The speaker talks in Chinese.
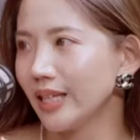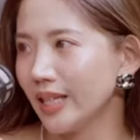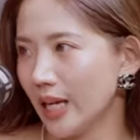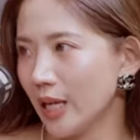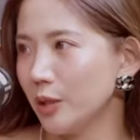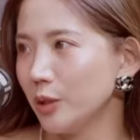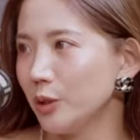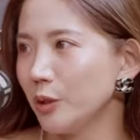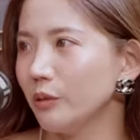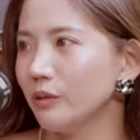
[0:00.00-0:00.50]

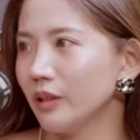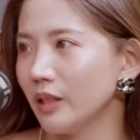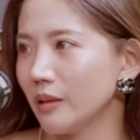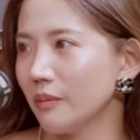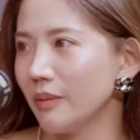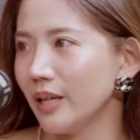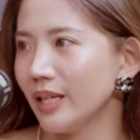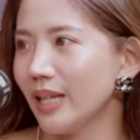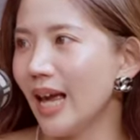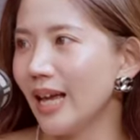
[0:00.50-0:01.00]
研究
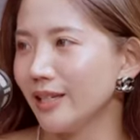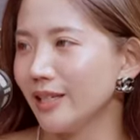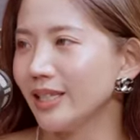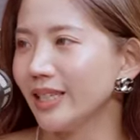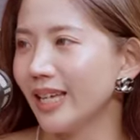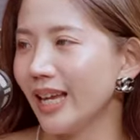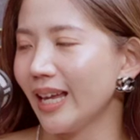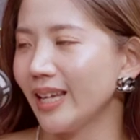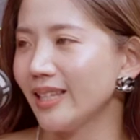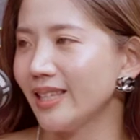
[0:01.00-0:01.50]
里面，它
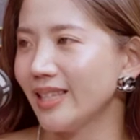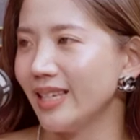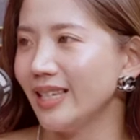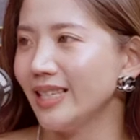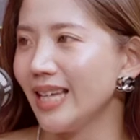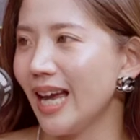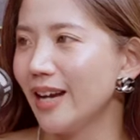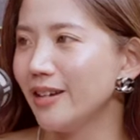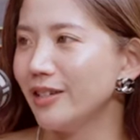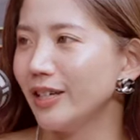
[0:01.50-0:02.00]
是可以
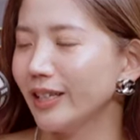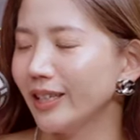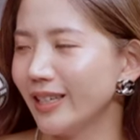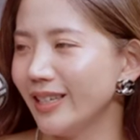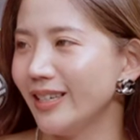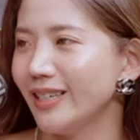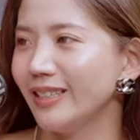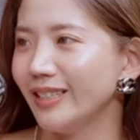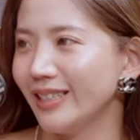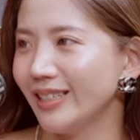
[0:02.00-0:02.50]
增加人
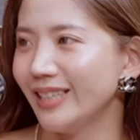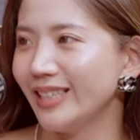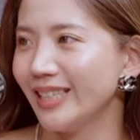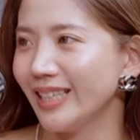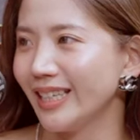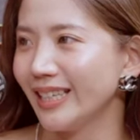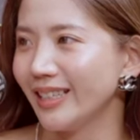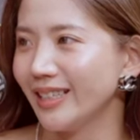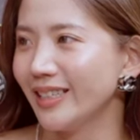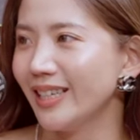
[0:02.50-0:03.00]
跟人的
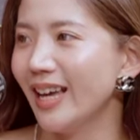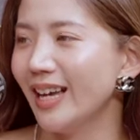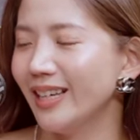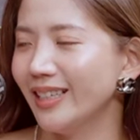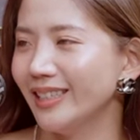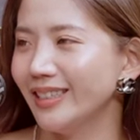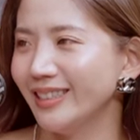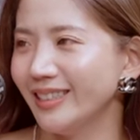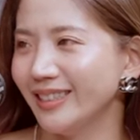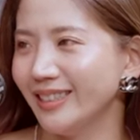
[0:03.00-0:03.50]
性
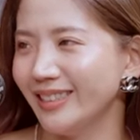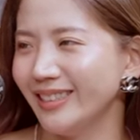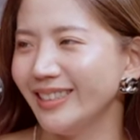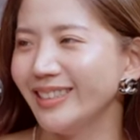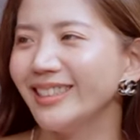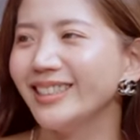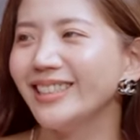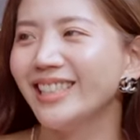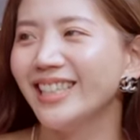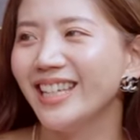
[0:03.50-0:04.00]
呃
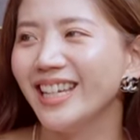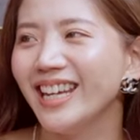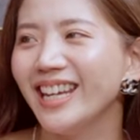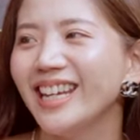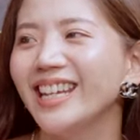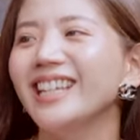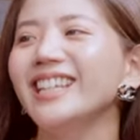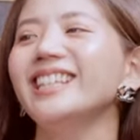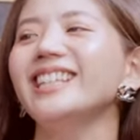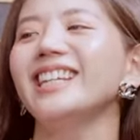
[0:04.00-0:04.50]

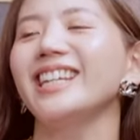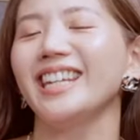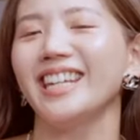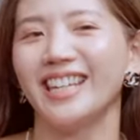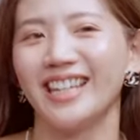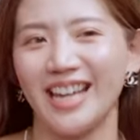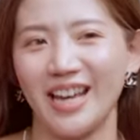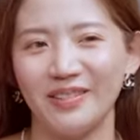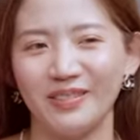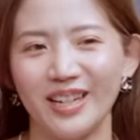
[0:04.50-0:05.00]
亲
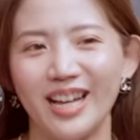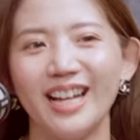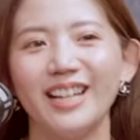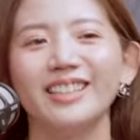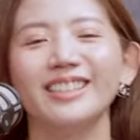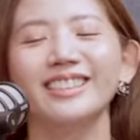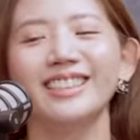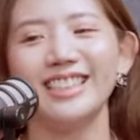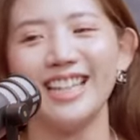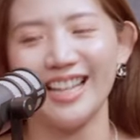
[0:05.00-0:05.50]
昵感。我刚
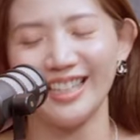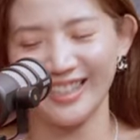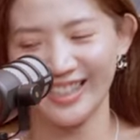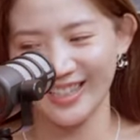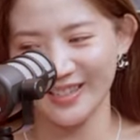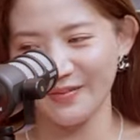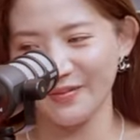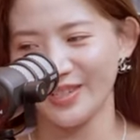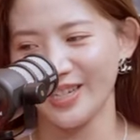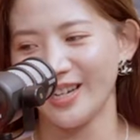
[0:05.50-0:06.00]
刚讲了
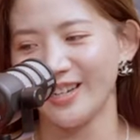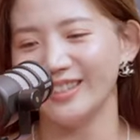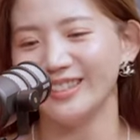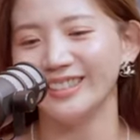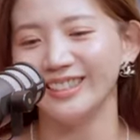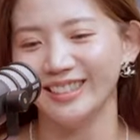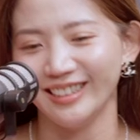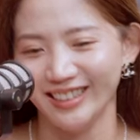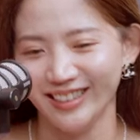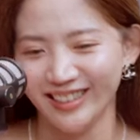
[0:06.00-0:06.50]
一个比
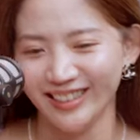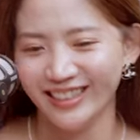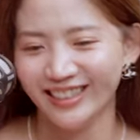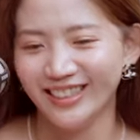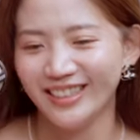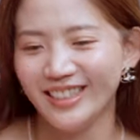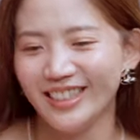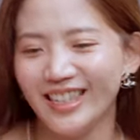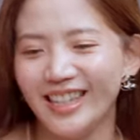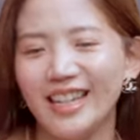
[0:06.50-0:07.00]
较。
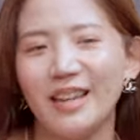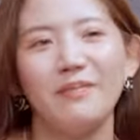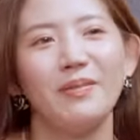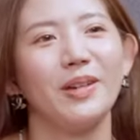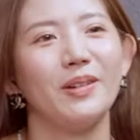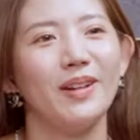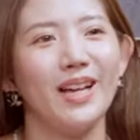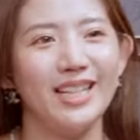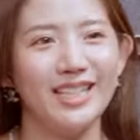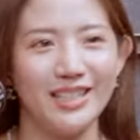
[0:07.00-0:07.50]
应该
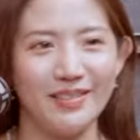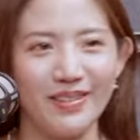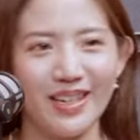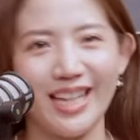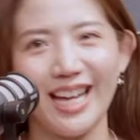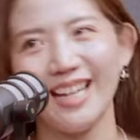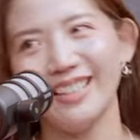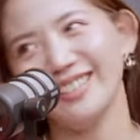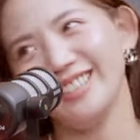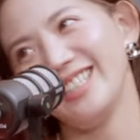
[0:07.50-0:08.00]
没关系
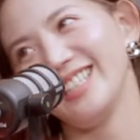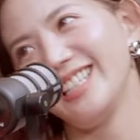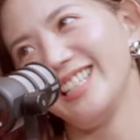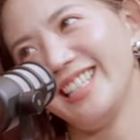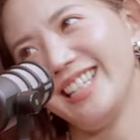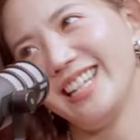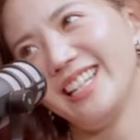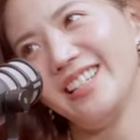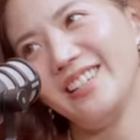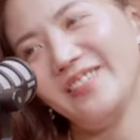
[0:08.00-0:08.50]
吧？家都
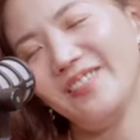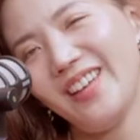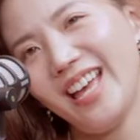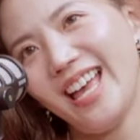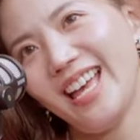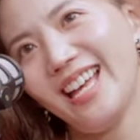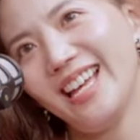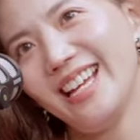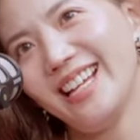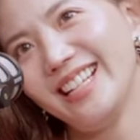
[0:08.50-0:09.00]
成年了
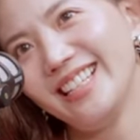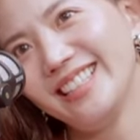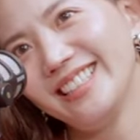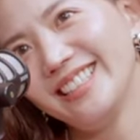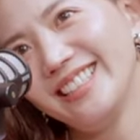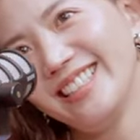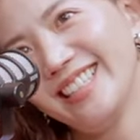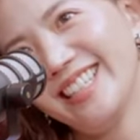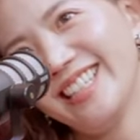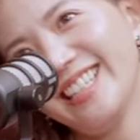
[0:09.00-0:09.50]
吧？
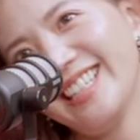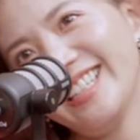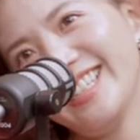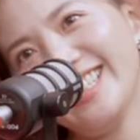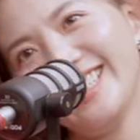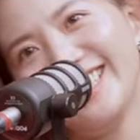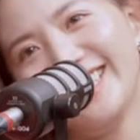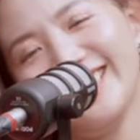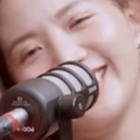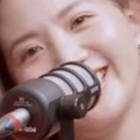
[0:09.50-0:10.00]

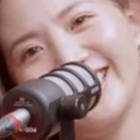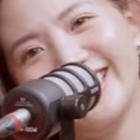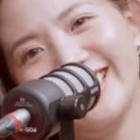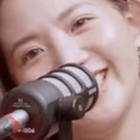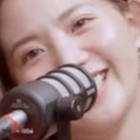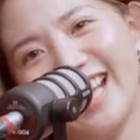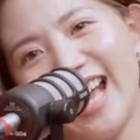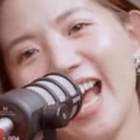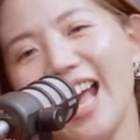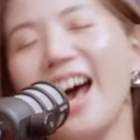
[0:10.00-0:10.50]
对，
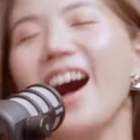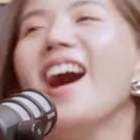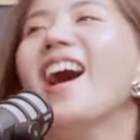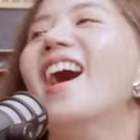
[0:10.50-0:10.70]
哎呀，